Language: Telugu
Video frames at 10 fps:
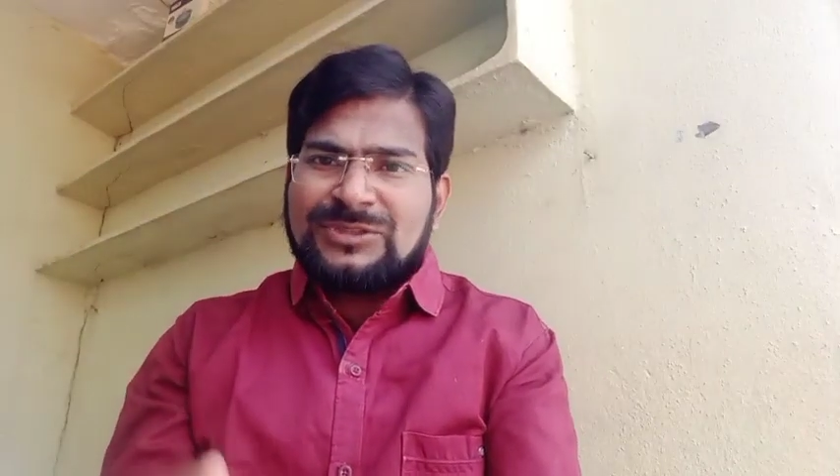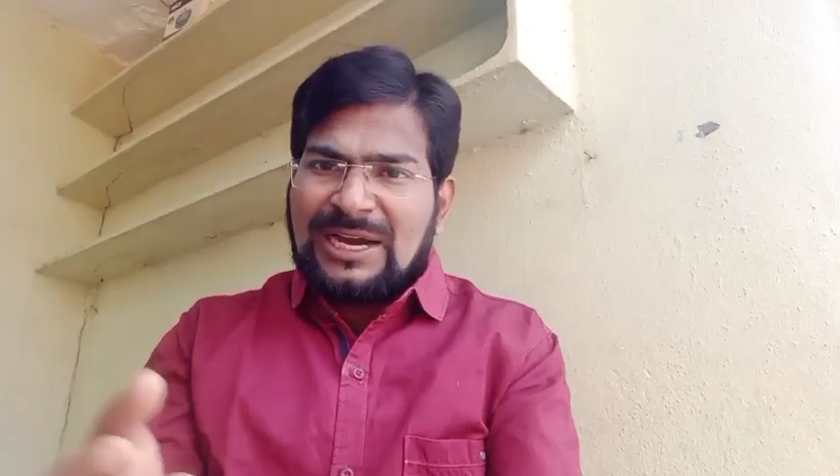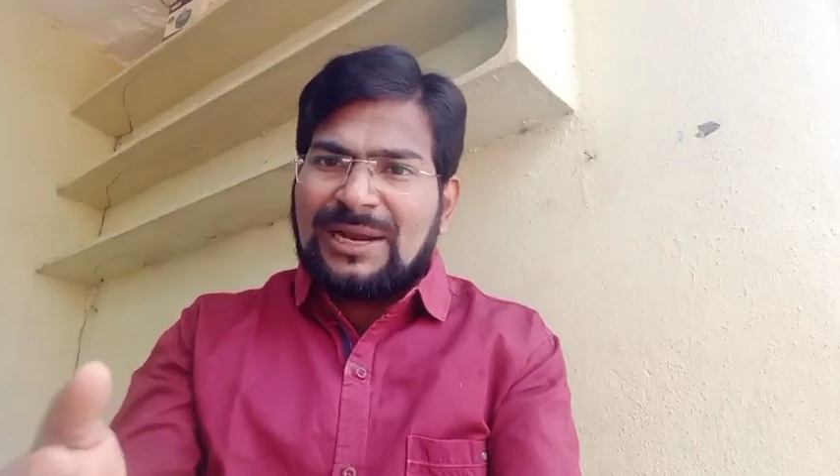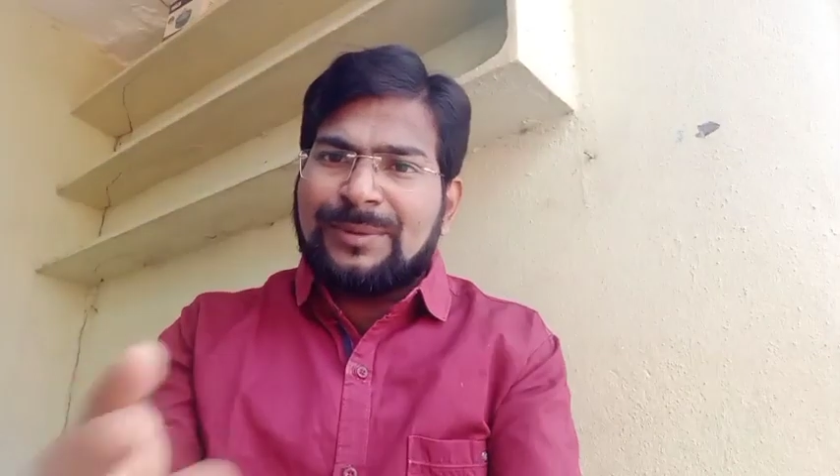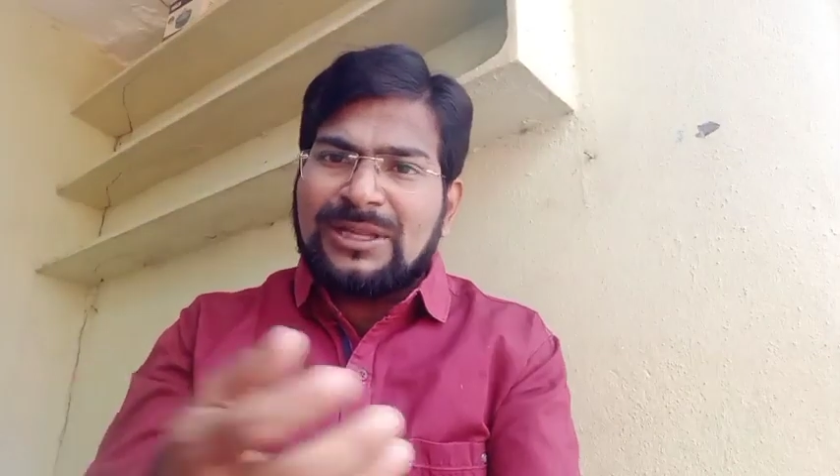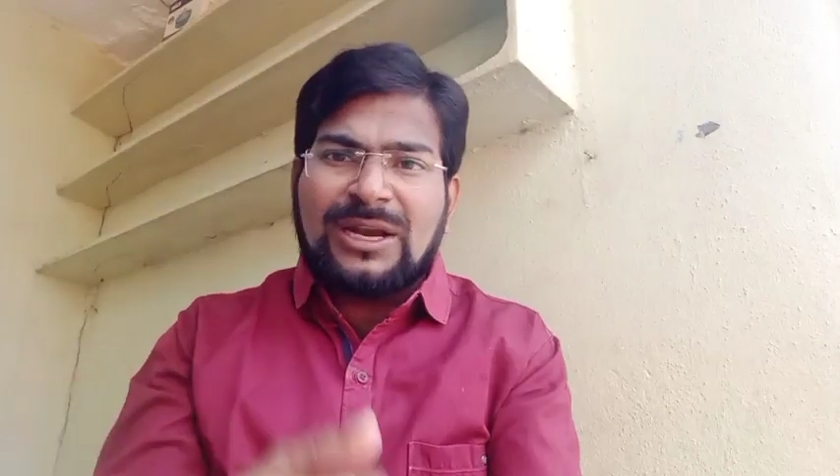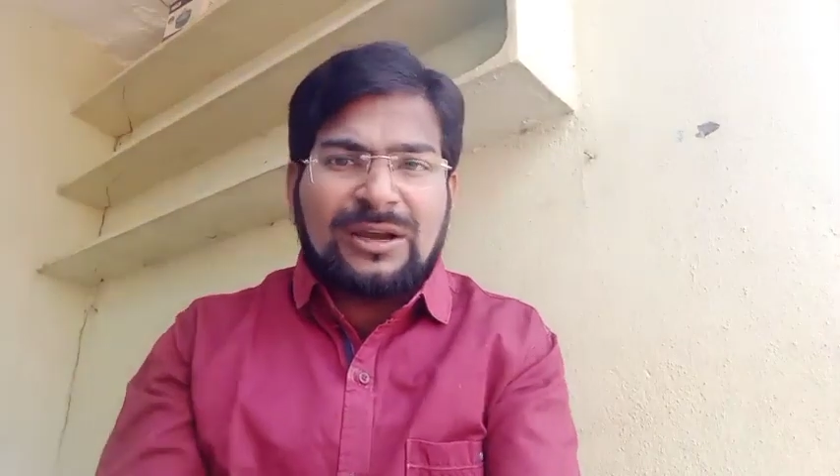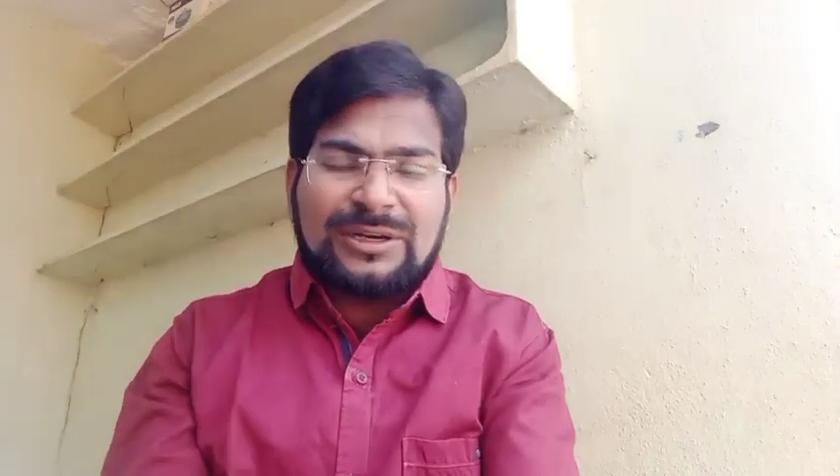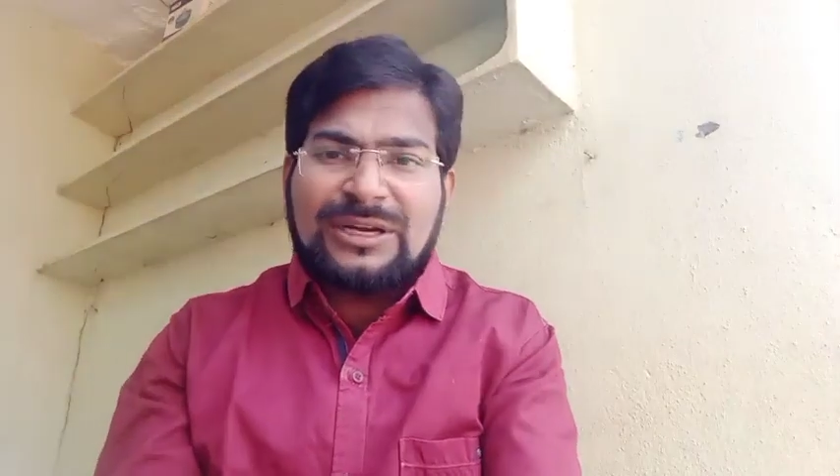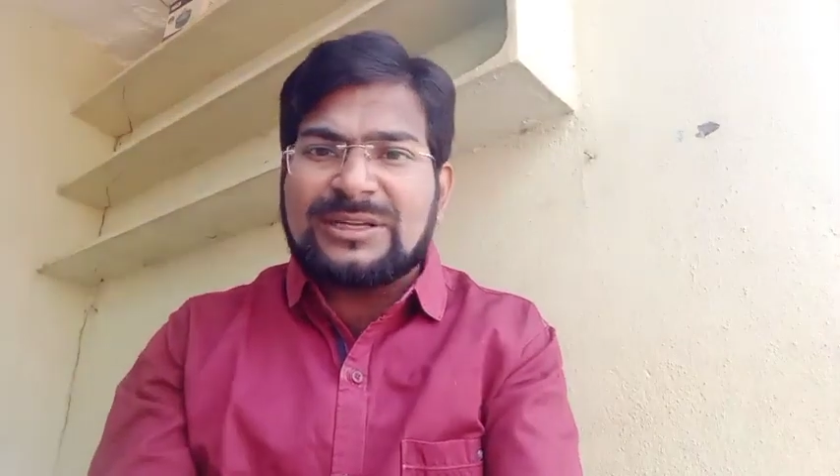చాలామంది
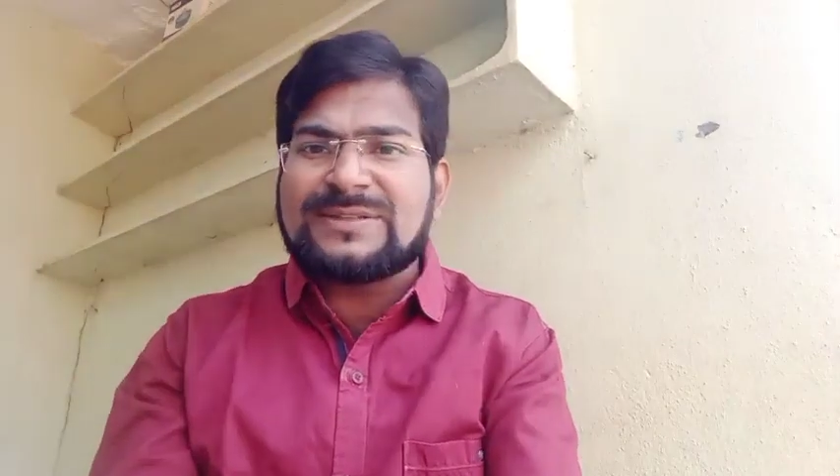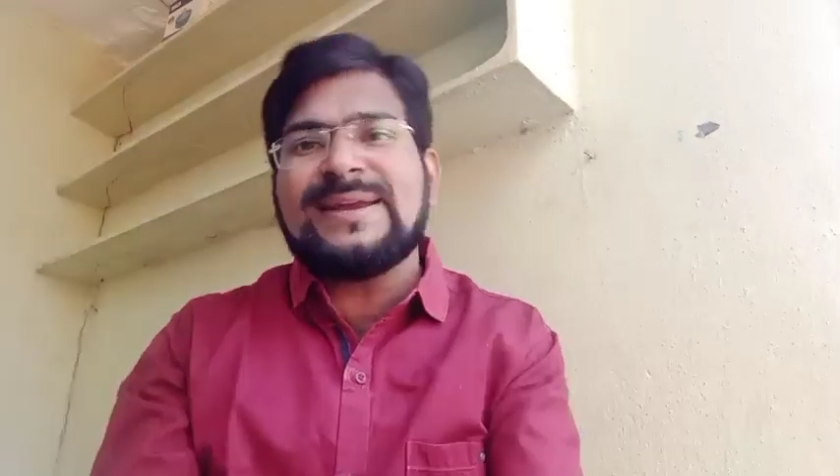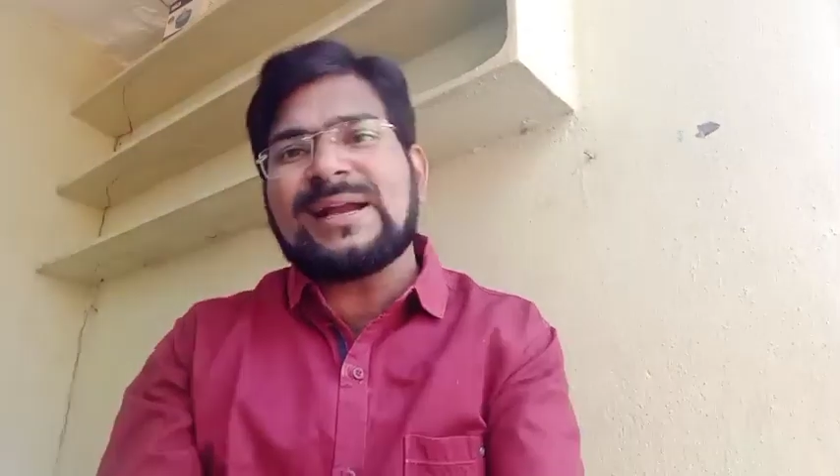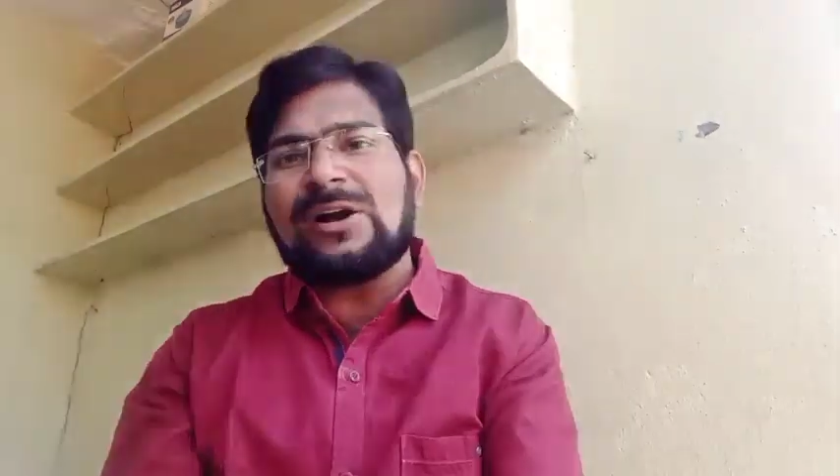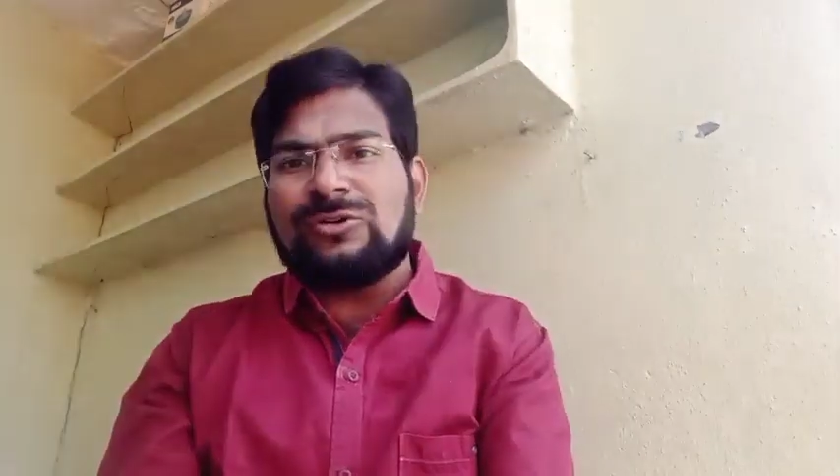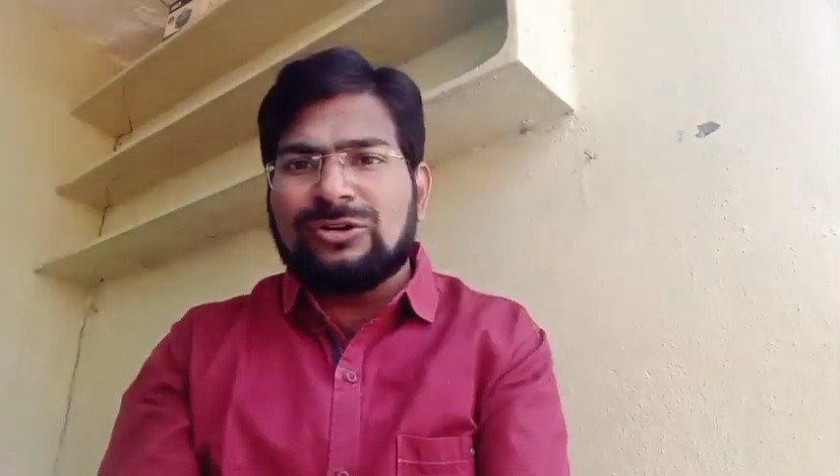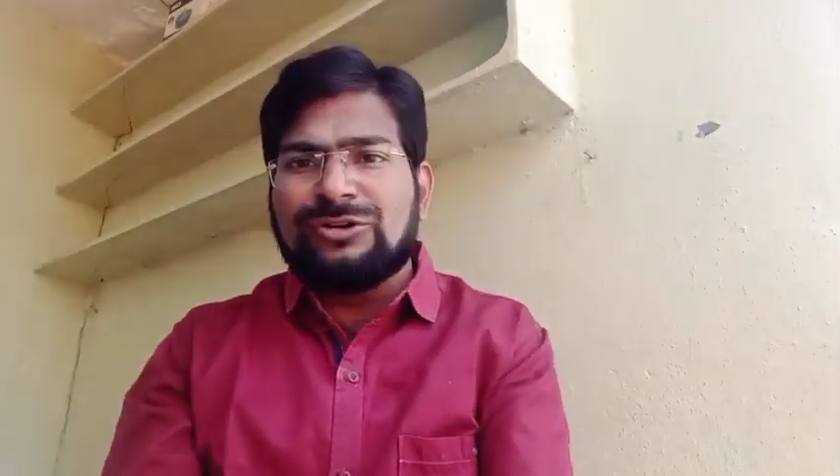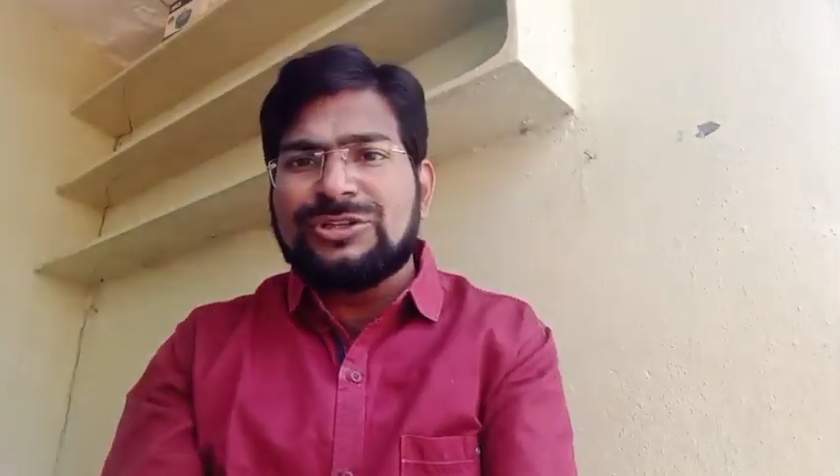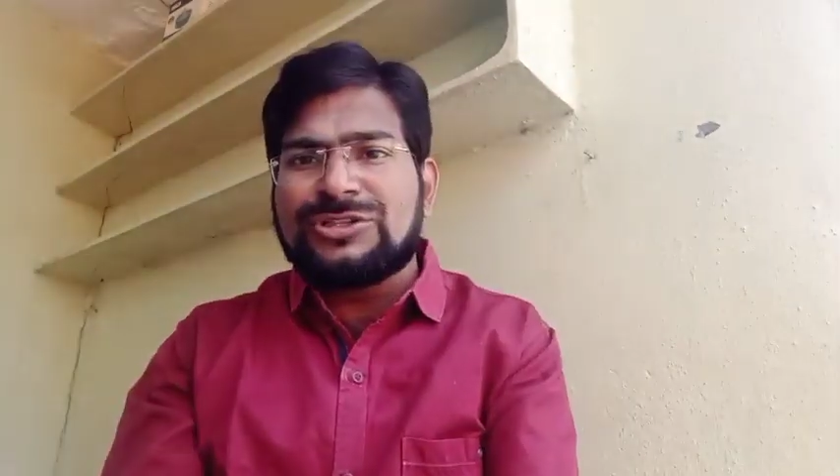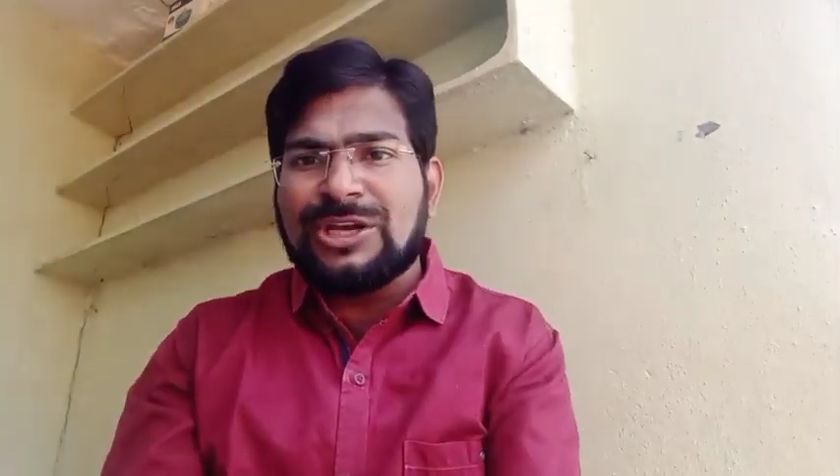నాకు నిన్న శ్రీకాకుళం
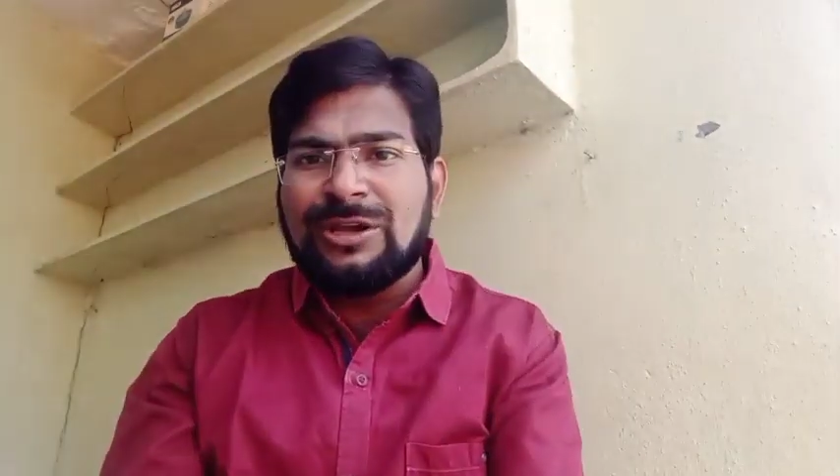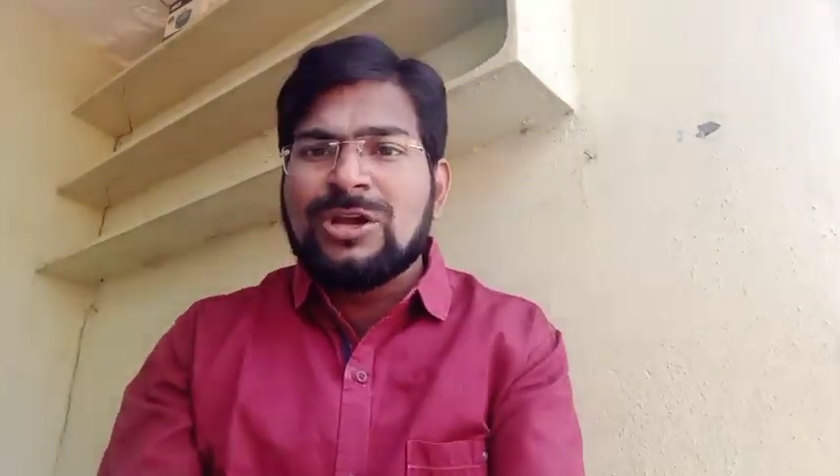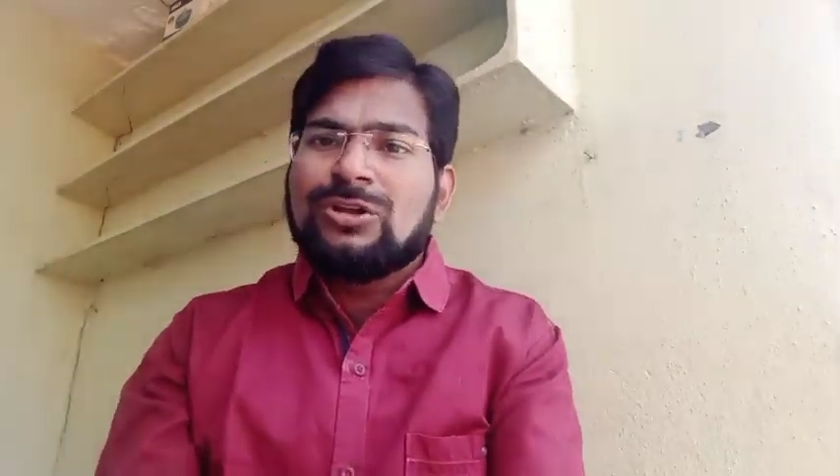నుంచి